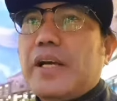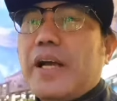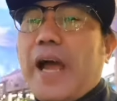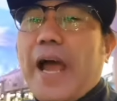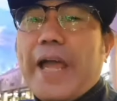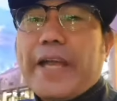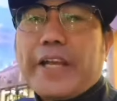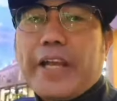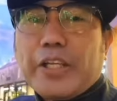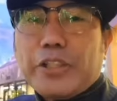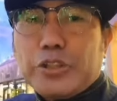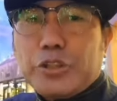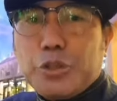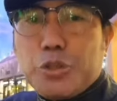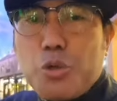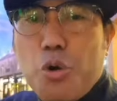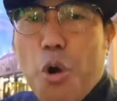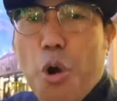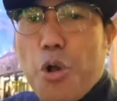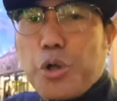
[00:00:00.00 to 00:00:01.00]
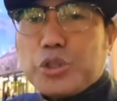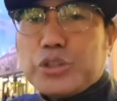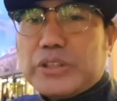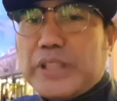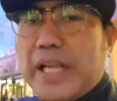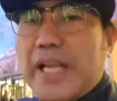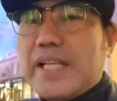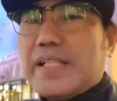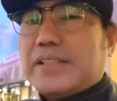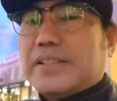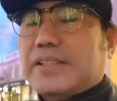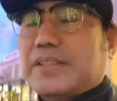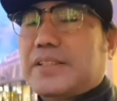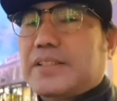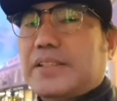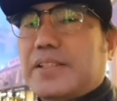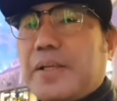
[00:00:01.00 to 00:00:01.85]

I can do all things